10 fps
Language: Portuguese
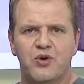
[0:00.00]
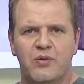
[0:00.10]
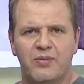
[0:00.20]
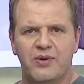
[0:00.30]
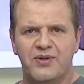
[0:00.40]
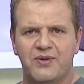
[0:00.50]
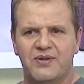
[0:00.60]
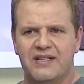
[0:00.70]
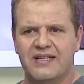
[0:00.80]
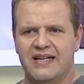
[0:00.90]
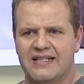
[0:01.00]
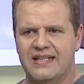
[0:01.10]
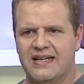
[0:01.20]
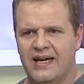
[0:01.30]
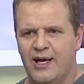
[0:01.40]
João Bosco dizia
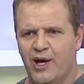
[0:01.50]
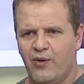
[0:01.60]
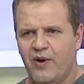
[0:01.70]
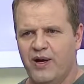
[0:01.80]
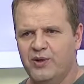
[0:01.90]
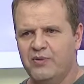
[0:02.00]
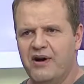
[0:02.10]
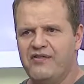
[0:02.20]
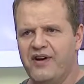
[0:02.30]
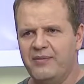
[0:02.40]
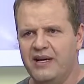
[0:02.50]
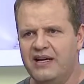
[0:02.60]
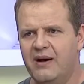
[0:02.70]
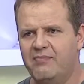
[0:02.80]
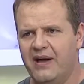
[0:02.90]
assim: quando uma
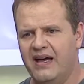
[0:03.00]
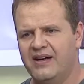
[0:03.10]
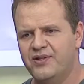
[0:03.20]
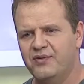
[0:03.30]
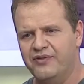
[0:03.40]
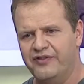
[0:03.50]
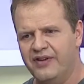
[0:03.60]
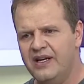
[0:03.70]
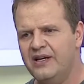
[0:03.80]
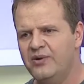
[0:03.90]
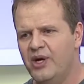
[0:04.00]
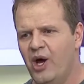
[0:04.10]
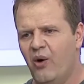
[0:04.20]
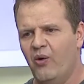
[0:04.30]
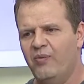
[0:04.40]
família perde um filho,
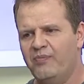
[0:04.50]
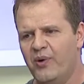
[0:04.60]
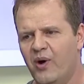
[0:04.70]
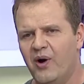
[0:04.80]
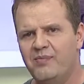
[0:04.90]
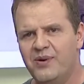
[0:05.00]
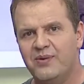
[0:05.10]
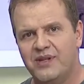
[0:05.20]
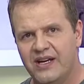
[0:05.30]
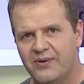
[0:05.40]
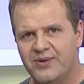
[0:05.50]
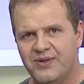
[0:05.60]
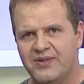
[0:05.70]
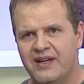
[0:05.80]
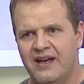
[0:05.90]
o próprio
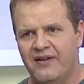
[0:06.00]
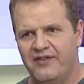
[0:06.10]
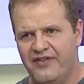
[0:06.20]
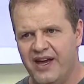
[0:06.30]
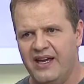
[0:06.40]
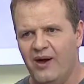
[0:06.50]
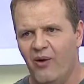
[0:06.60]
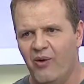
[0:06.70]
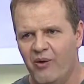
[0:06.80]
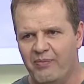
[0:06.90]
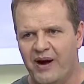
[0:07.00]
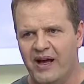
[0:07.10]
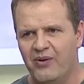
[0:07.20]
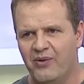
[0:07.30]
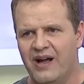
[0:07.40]
Deus vem
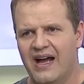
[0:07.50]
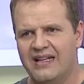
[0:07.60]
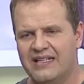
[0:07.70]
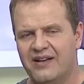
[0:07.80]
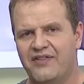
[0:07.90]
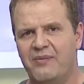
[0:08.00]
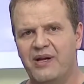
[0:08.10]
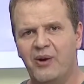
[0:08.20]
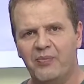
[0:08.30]
ocupar o lugar nessa família.